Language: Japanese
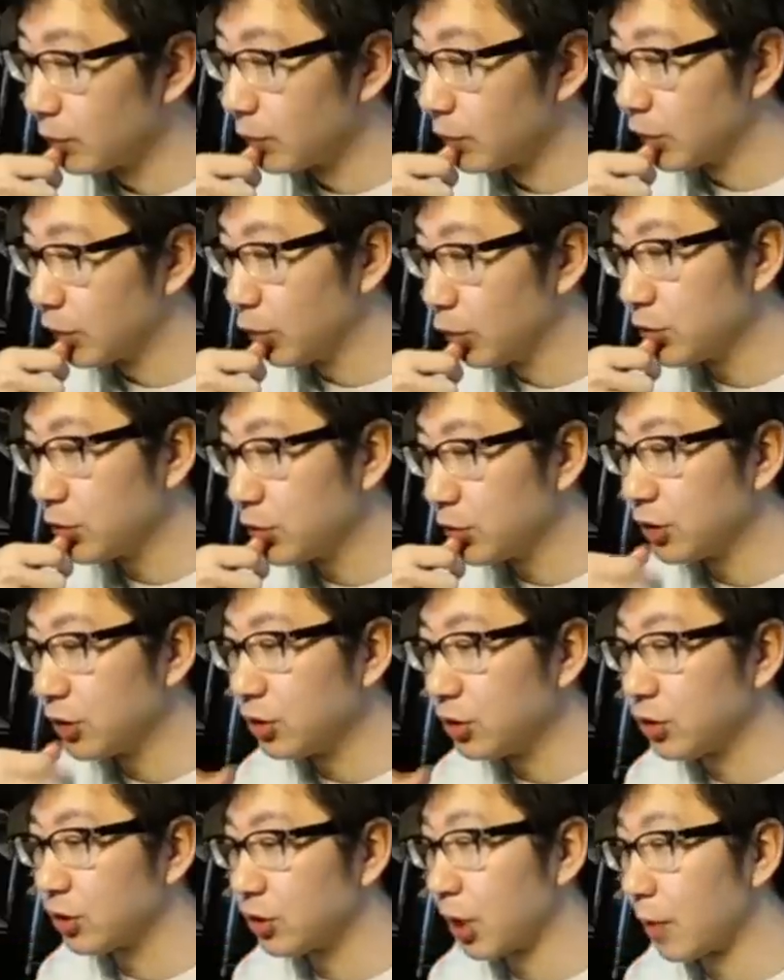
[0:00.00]
一口ず
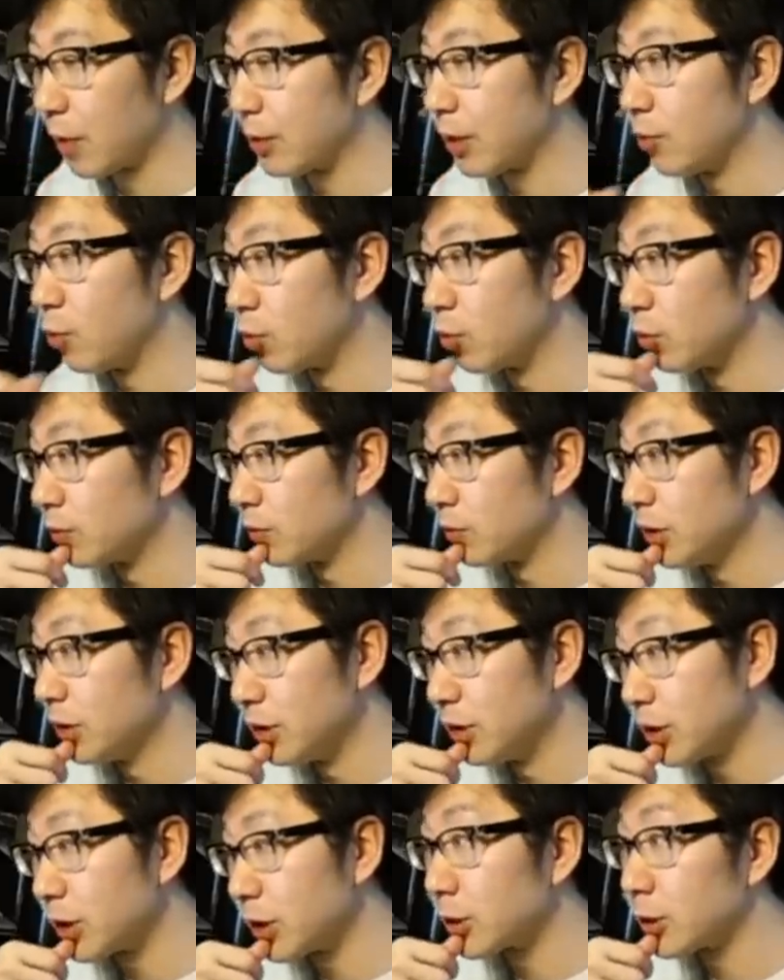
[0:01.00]
つ食べてもう一
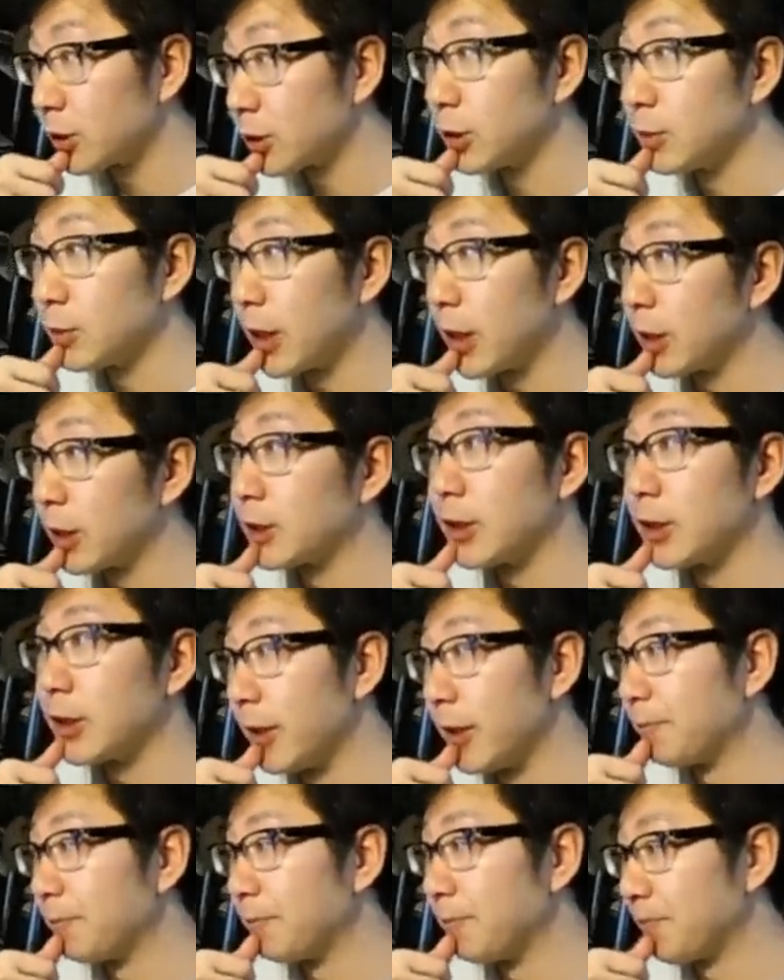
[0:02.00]
切進まないですね
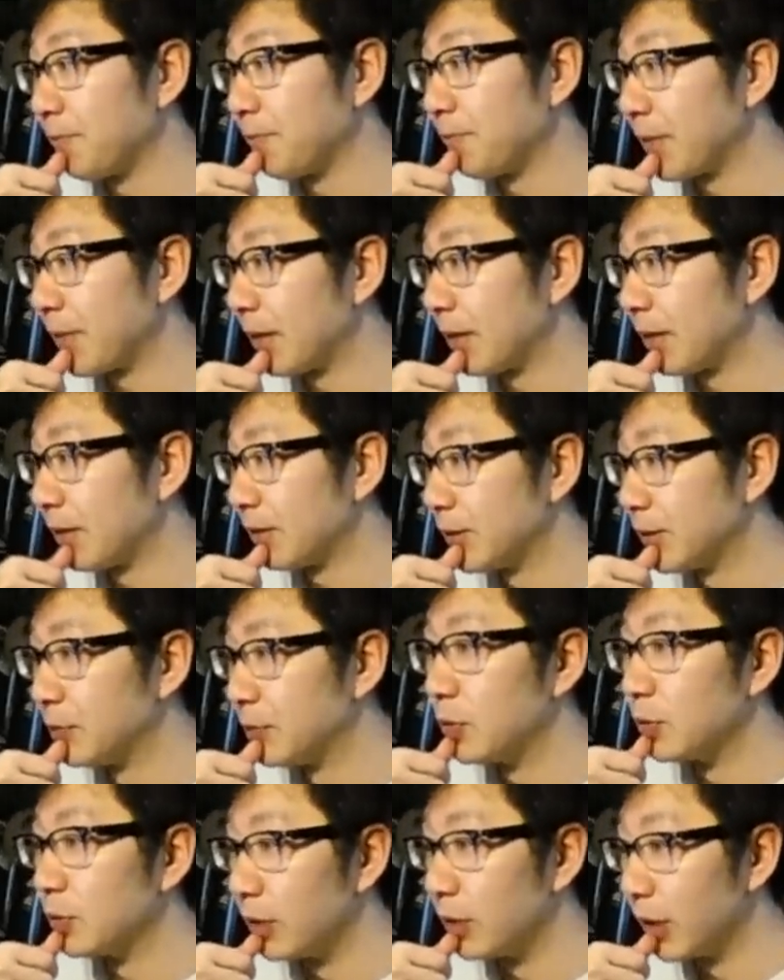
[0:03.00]

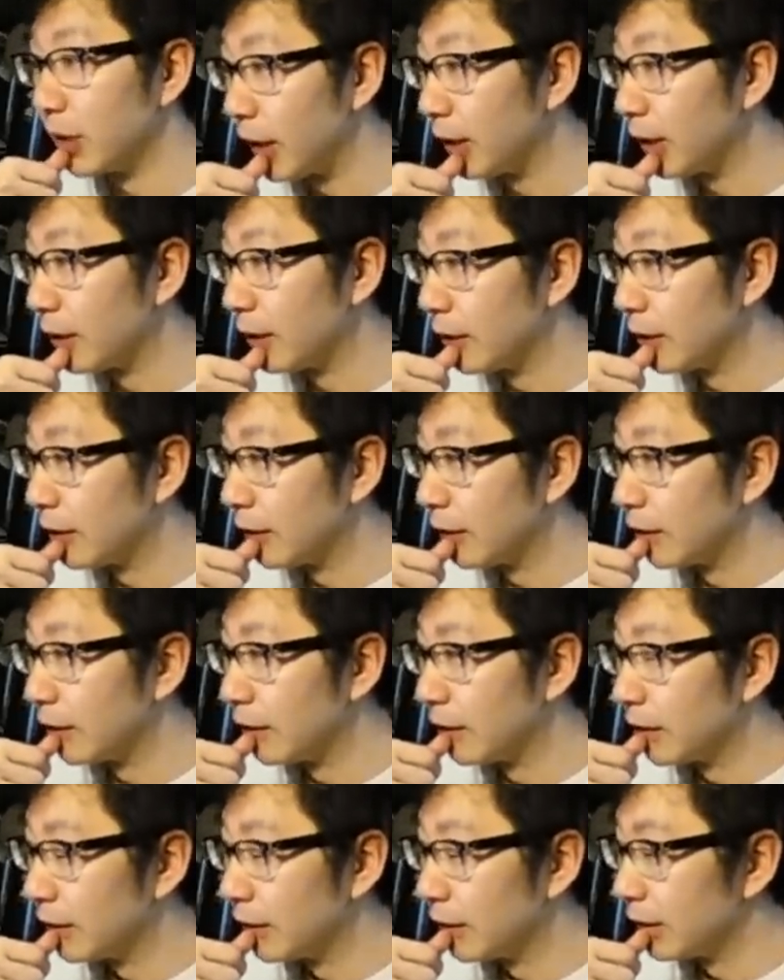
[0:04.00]
スプーンが
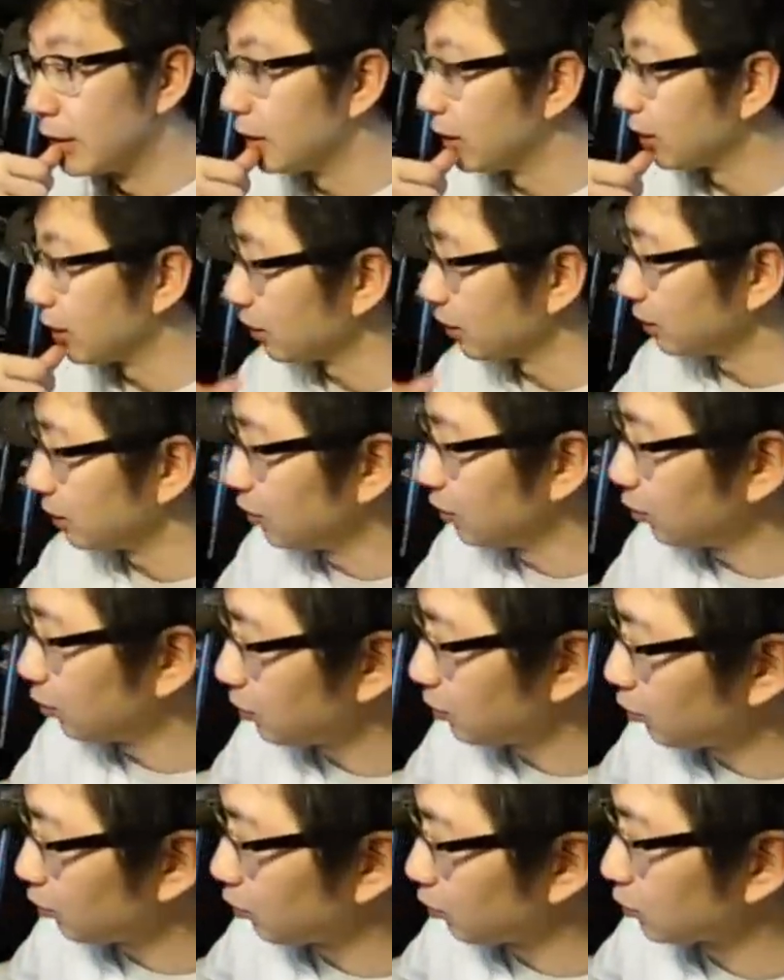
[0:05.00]
いやいろい
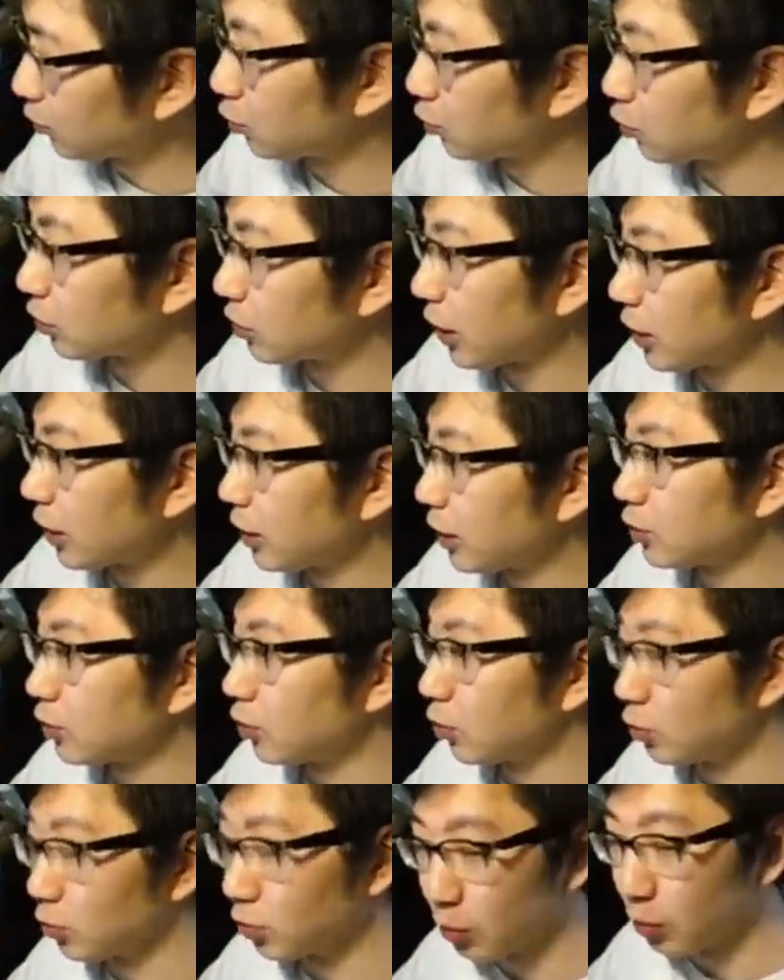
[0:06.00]
ろちょっと大変です
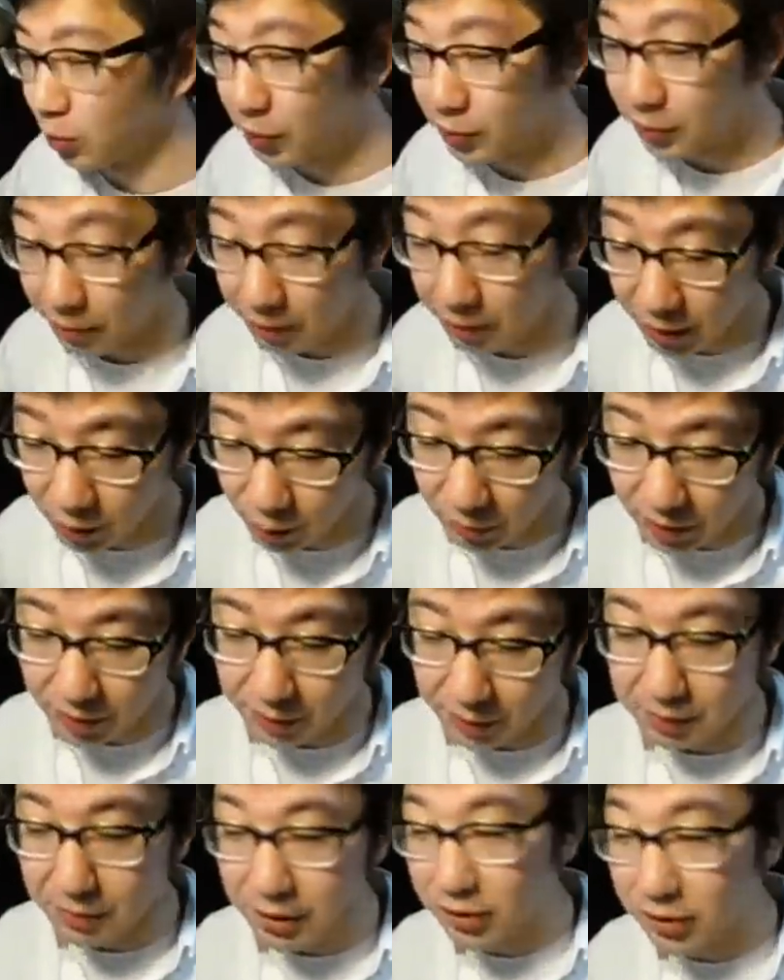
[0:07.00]
本当にもう今目の前
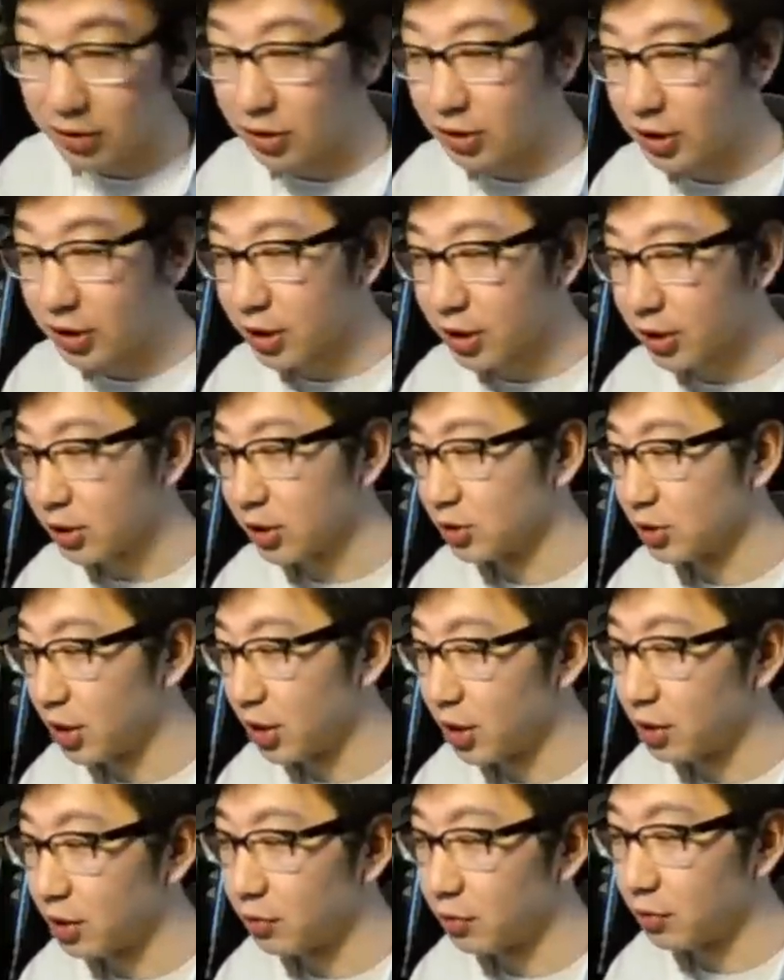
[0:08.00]
に3つなんかしなけど
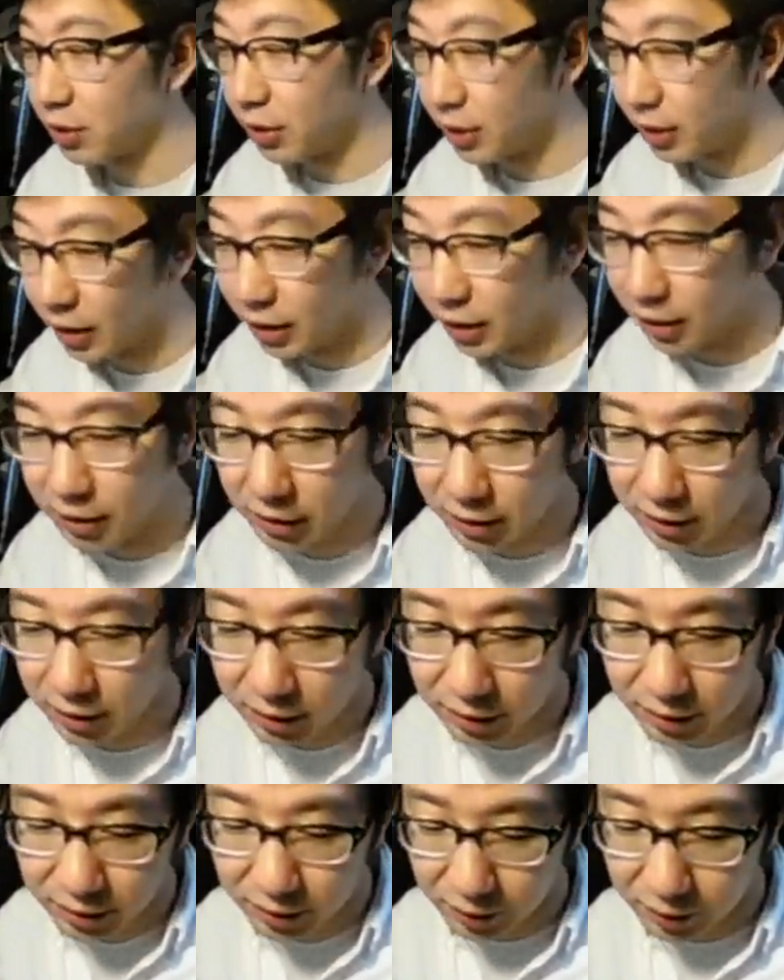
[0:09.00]
皿があるからね
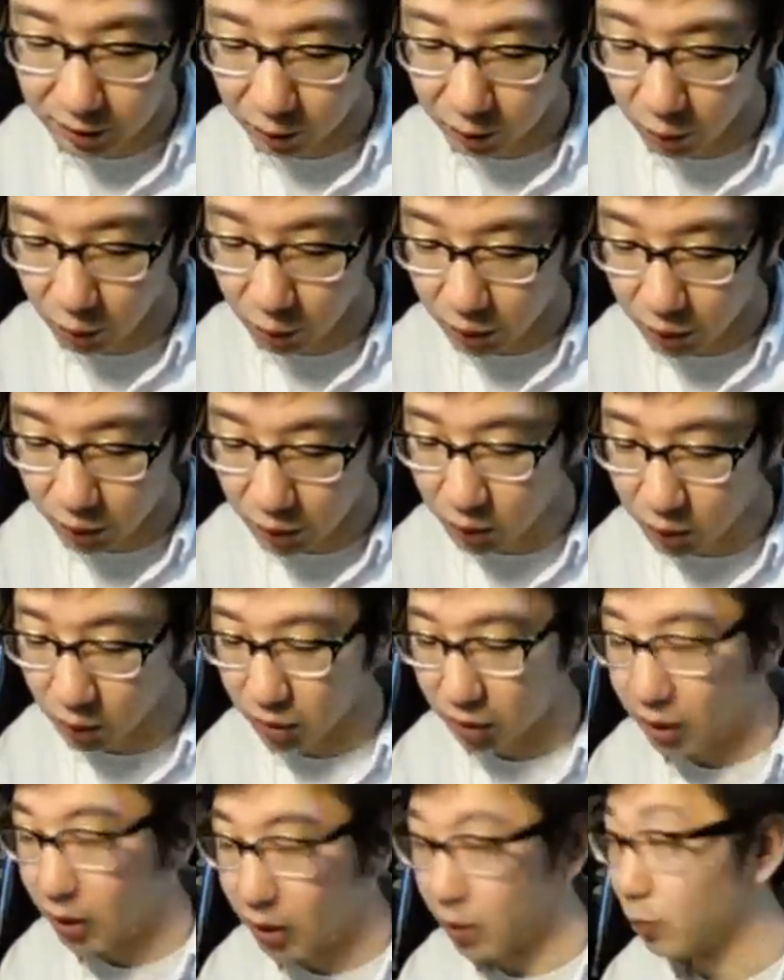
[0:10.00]
どうしようか
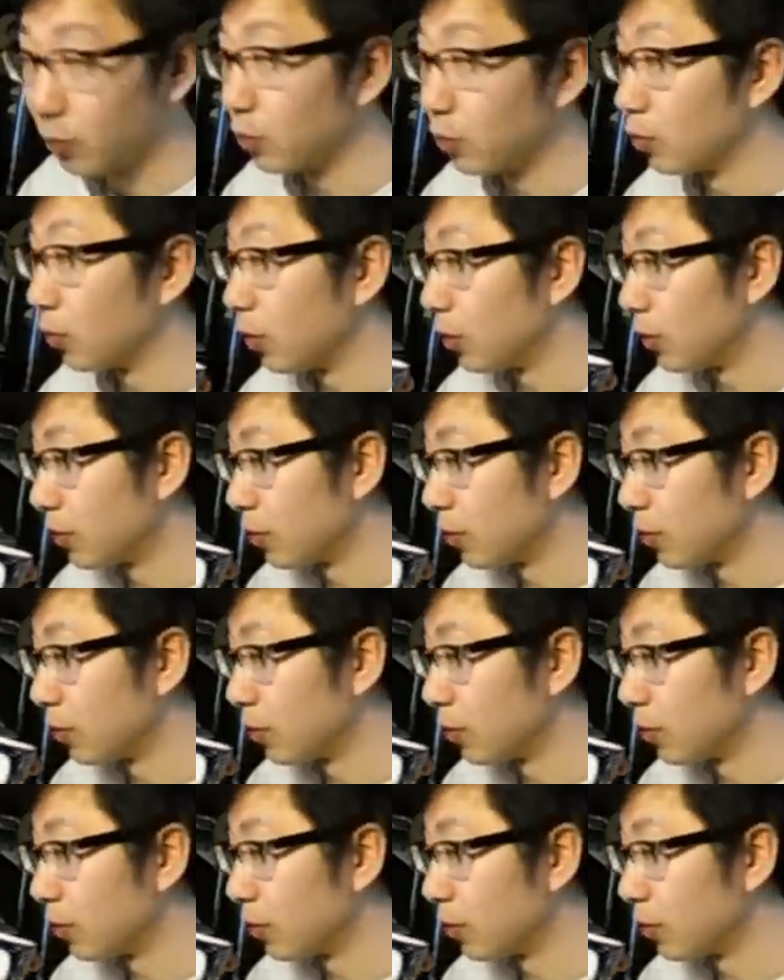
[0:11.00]
な本当